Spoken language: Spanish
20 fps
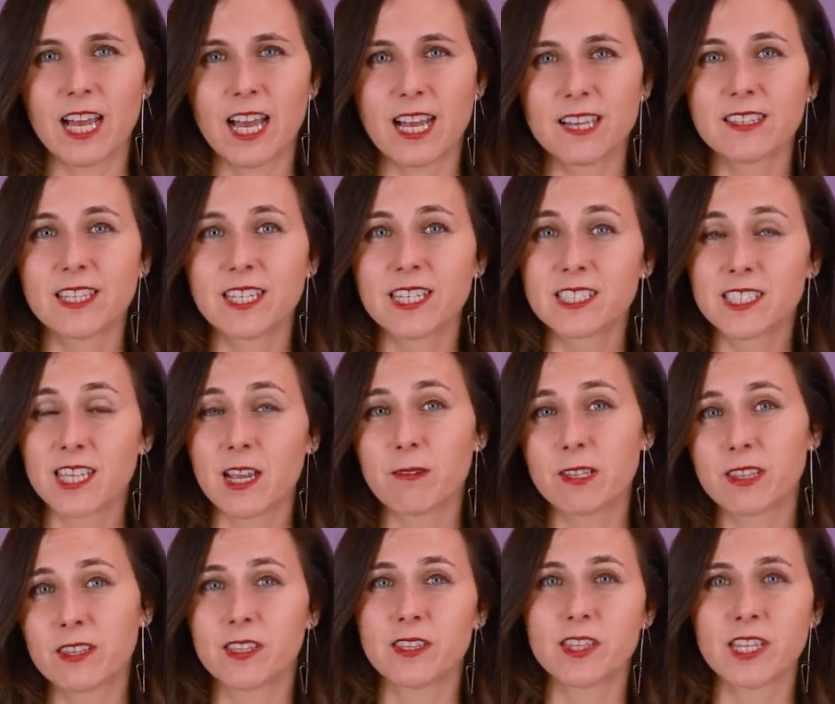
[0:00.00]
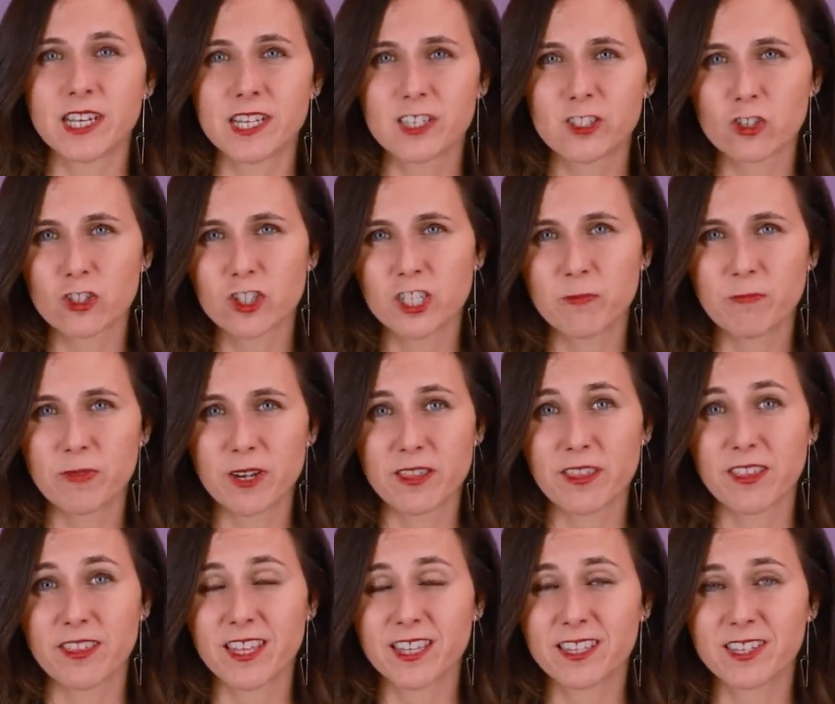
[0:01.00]
Ante este avance en derechos sin
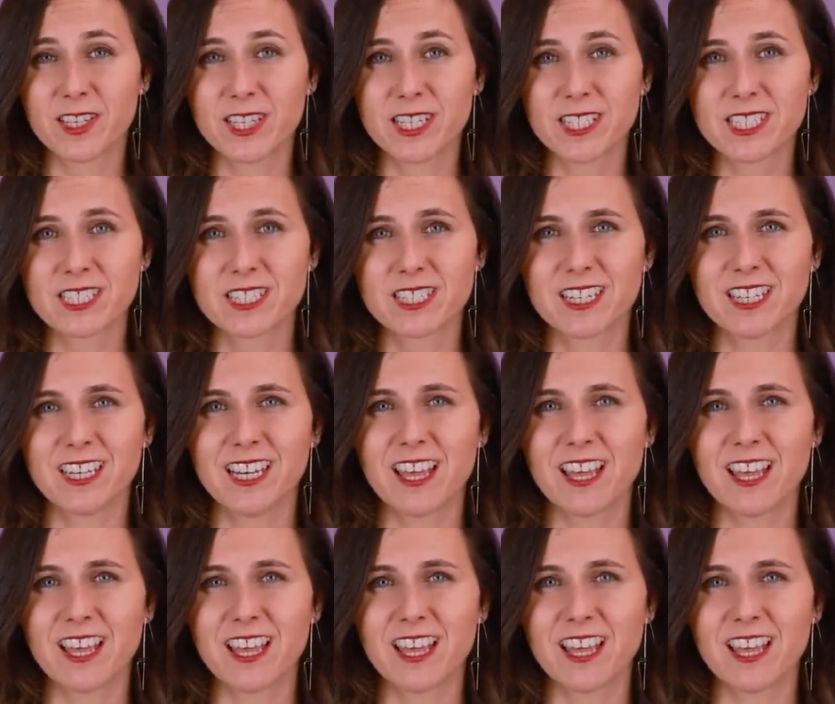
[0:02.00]
precedentes,